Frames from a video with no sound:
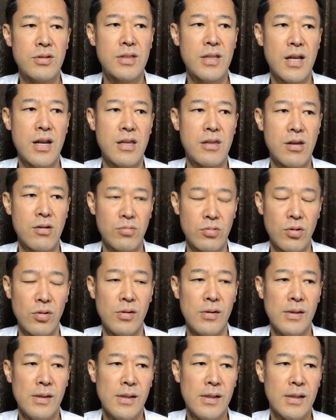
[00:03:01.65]
り寝れてる
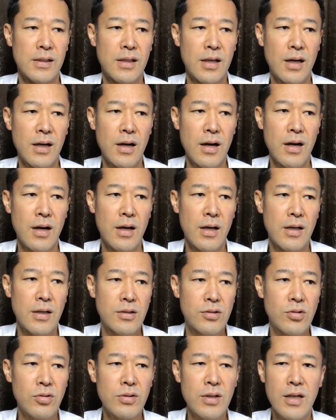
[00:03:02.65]
と。だから
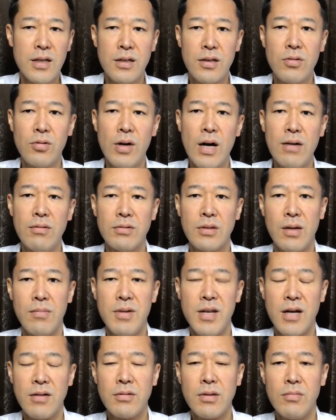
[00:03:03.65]
そんなにご飯を食
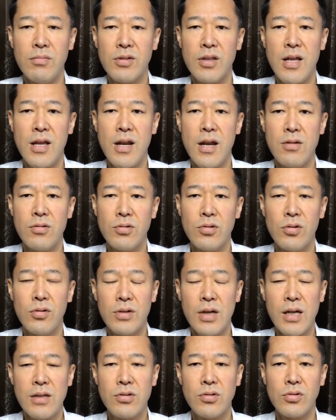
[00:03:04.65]
べなくても寝れる
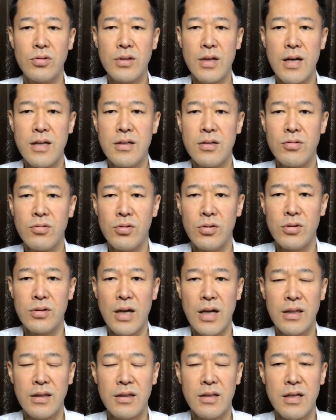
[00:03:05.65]
ような状態にこう
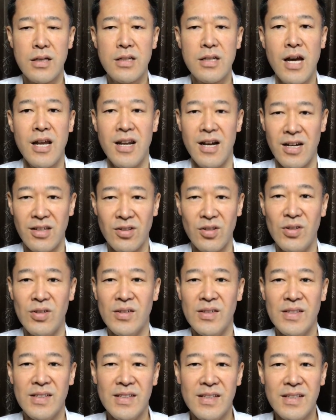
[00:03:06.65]
なってきたなと
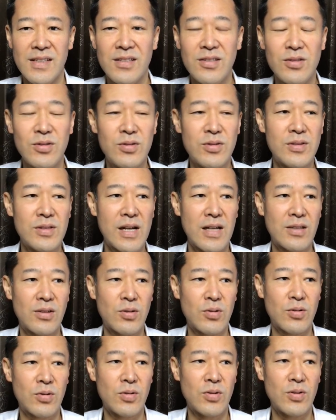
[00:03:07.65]
いうふうな
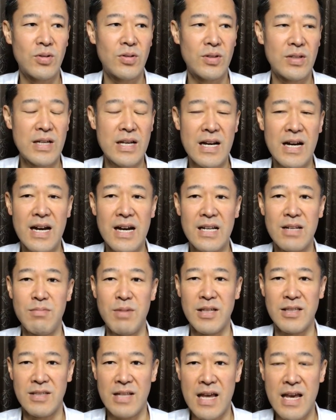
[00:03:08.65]
ところであり
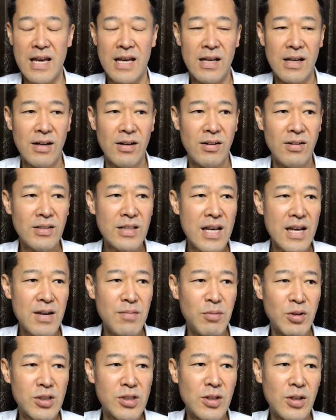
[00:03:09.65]
ますね。ほん
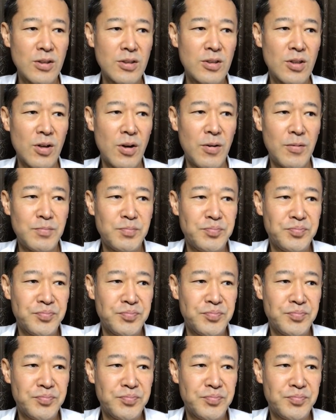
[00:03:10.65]
で、もちろんその